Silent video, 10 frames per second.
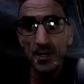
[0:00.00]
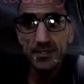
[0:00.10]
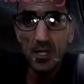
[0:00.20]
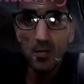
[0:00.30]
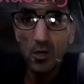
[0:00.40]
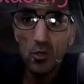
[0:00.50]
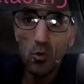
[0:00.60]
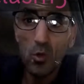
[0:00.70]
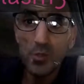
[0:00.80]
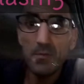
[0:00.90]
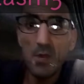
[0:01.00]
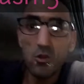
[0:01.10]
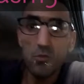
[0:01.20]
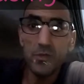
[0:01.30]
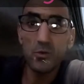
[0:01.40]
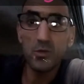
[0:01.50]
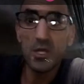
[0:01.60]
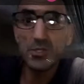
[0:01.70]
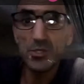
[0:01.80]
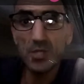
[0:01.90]
السلام عليكم خوتي معكم ميدو
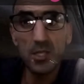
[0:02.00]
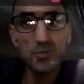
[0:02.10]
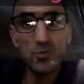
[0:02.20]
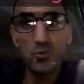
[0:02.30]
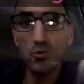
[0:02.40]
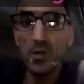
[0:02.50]
كلاش ان شاء الله تكونوا